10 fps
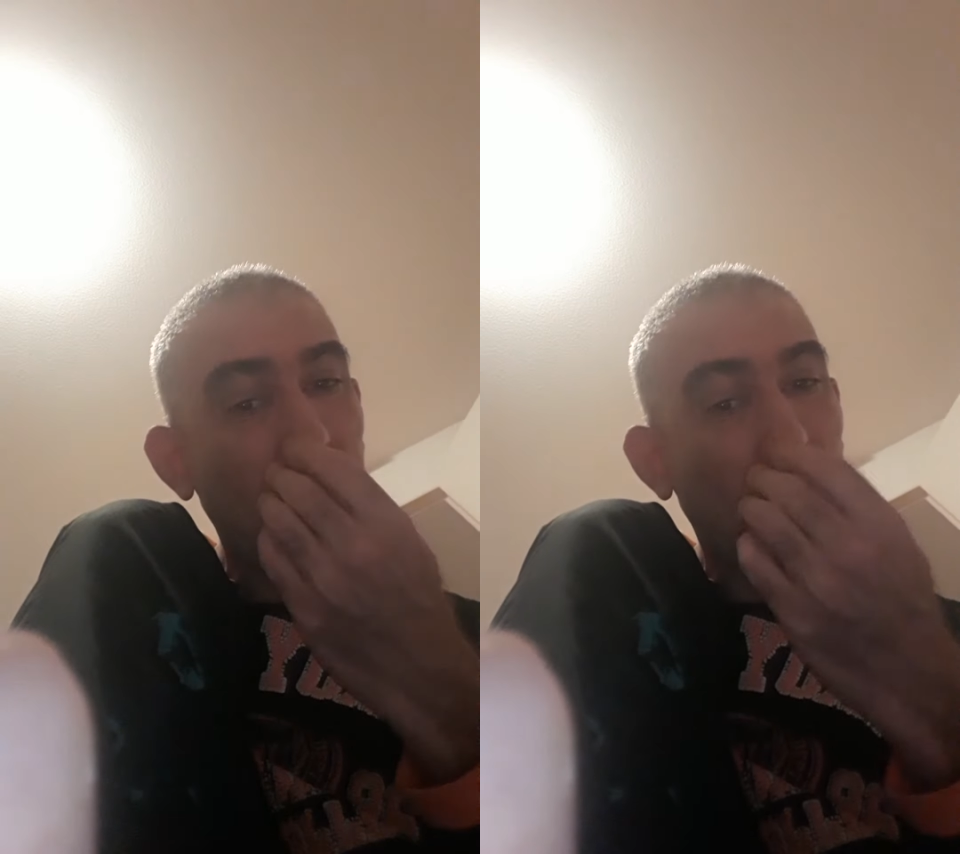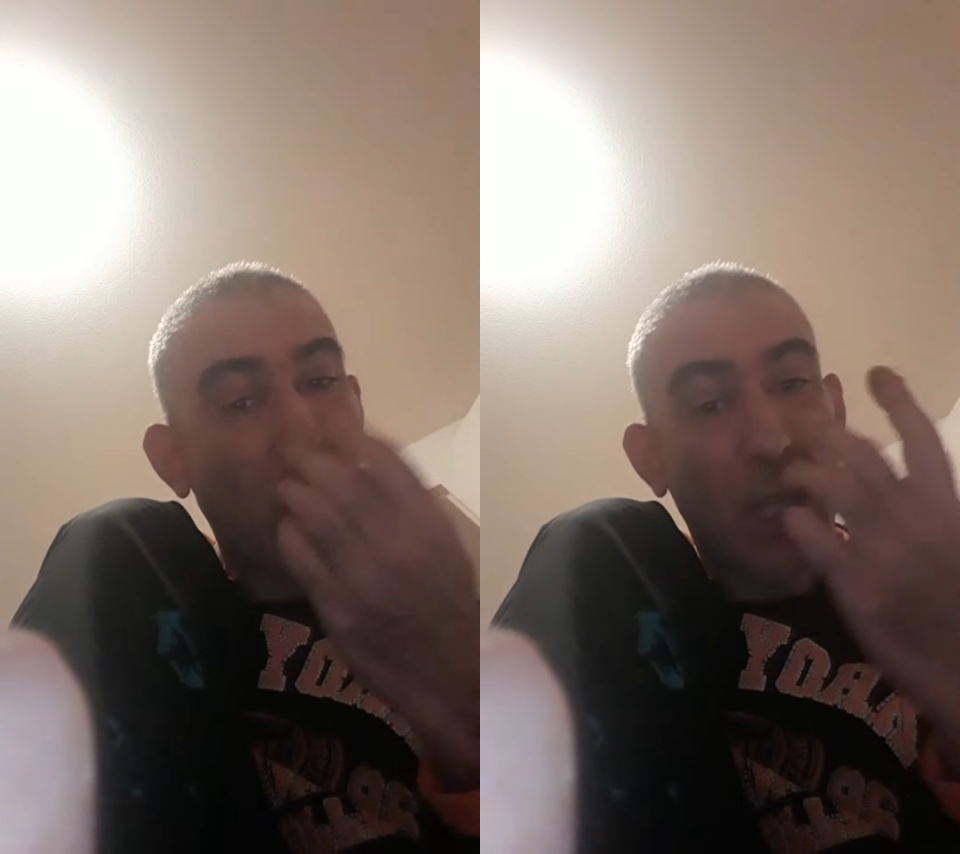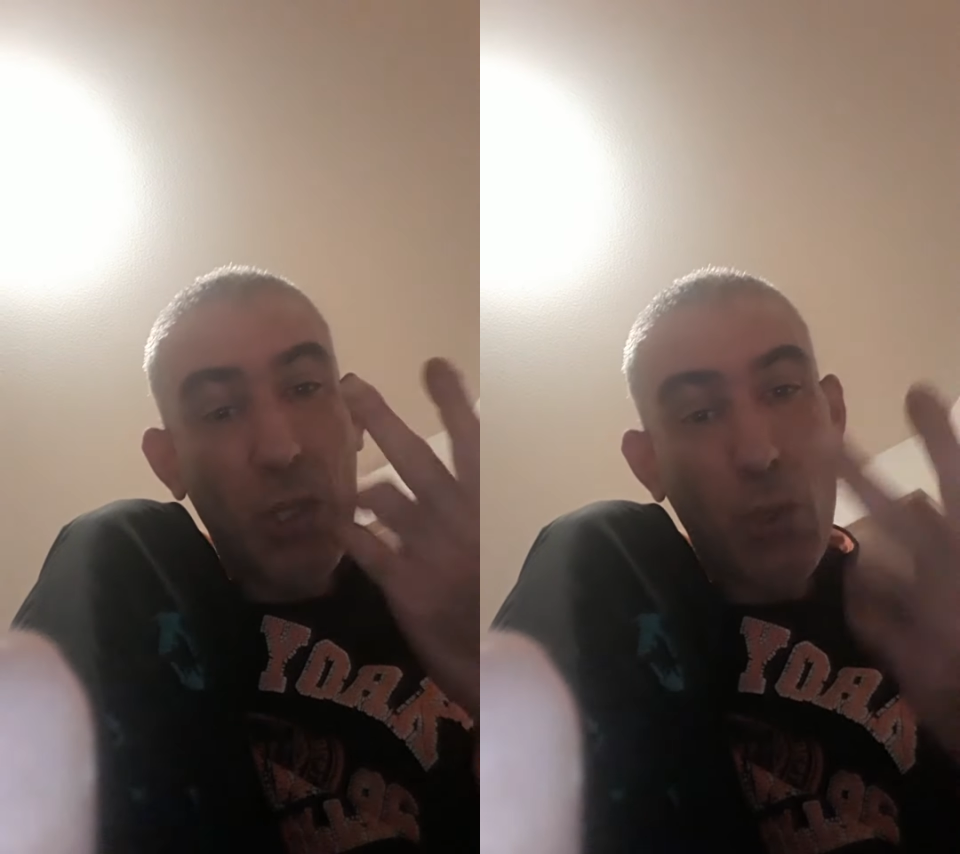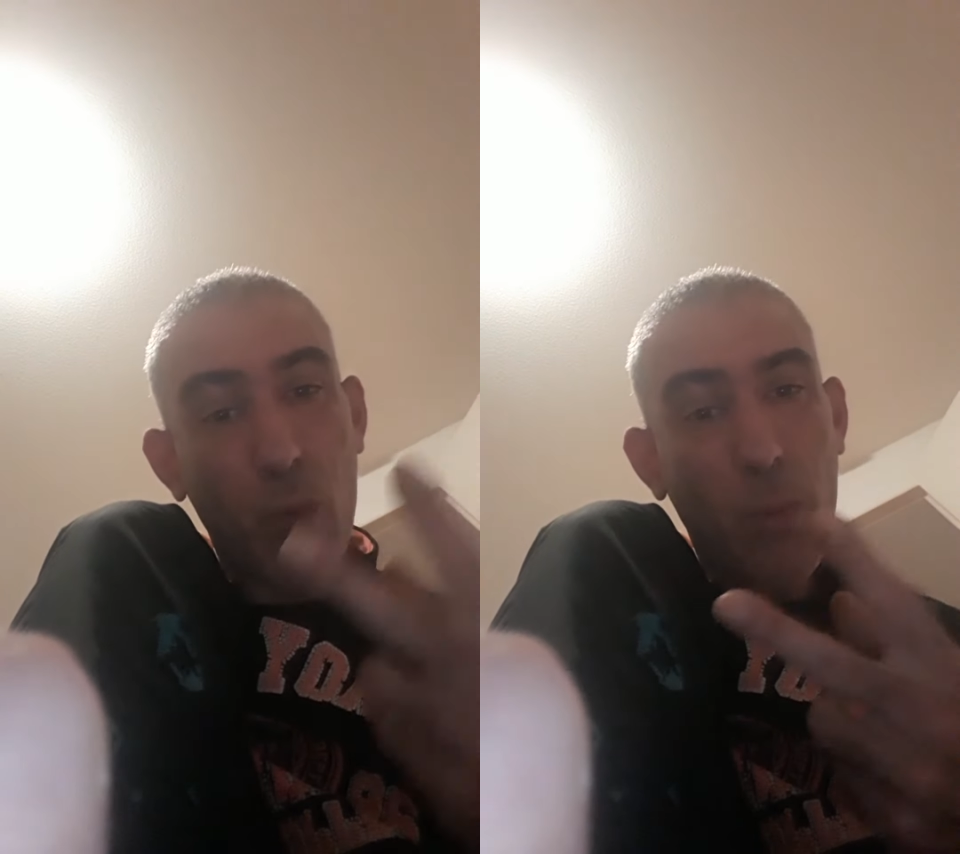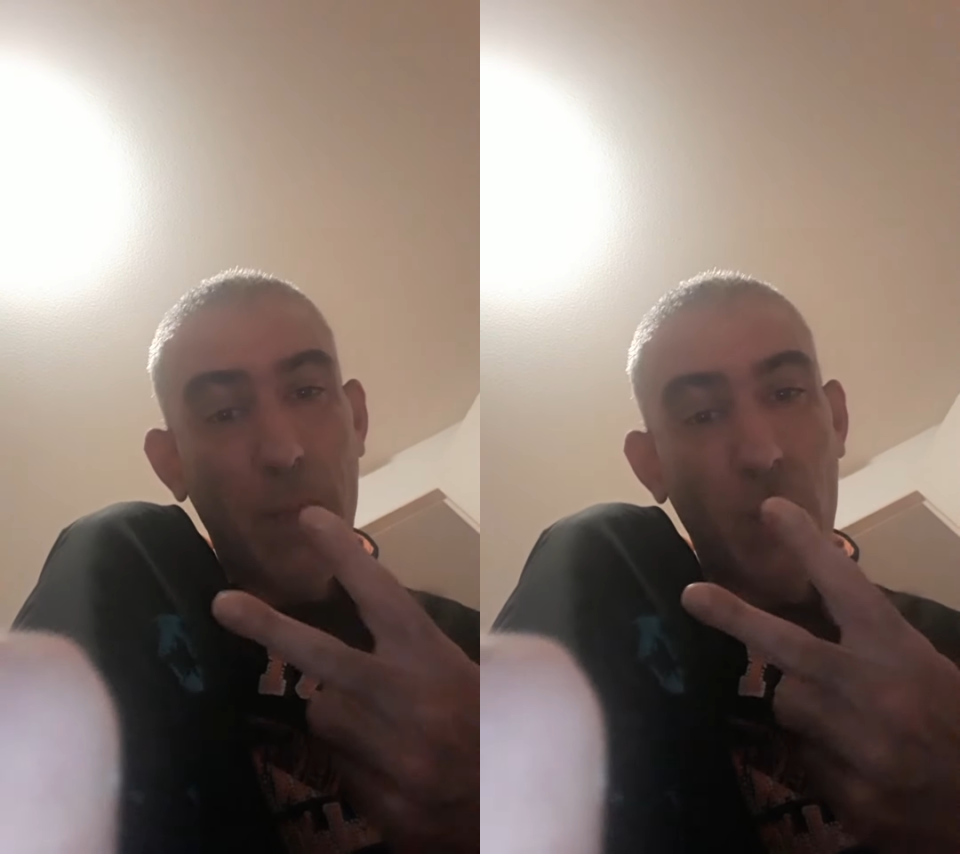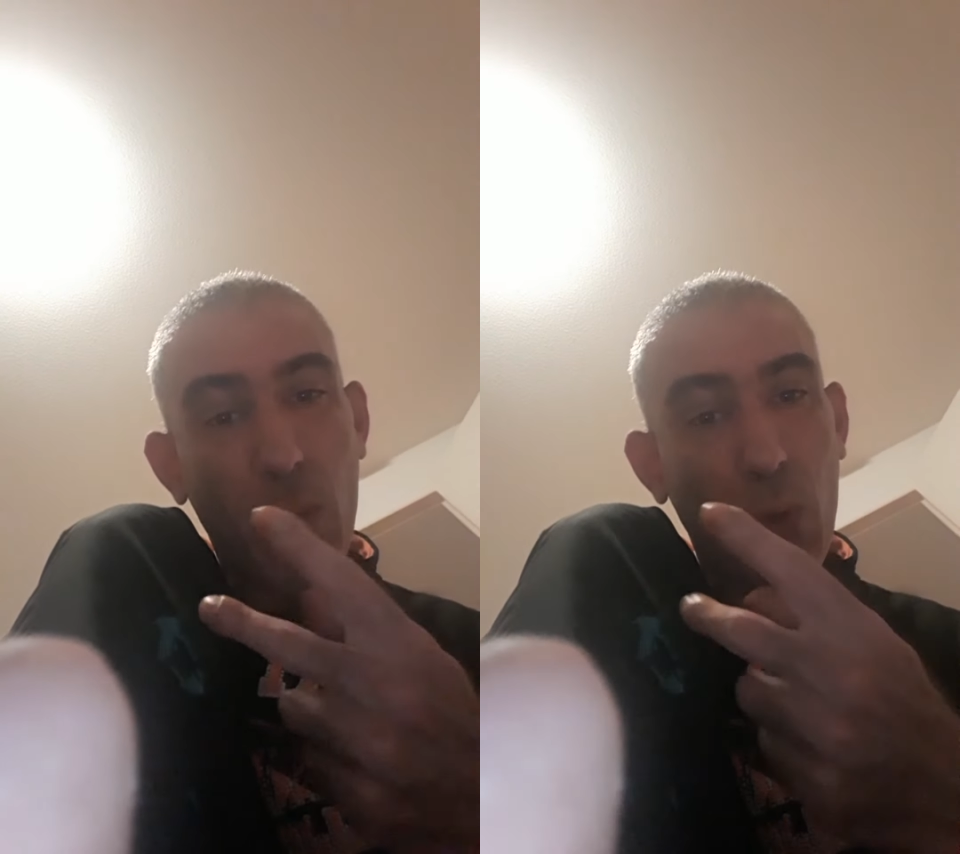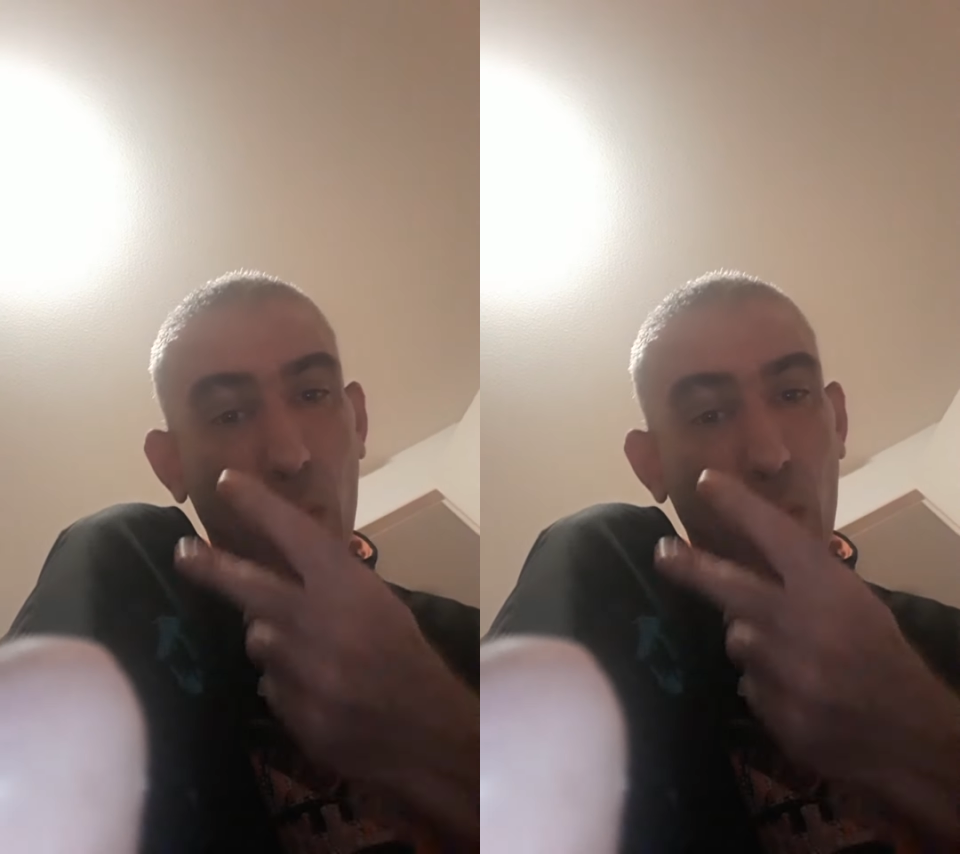dans 15 jours maintenant,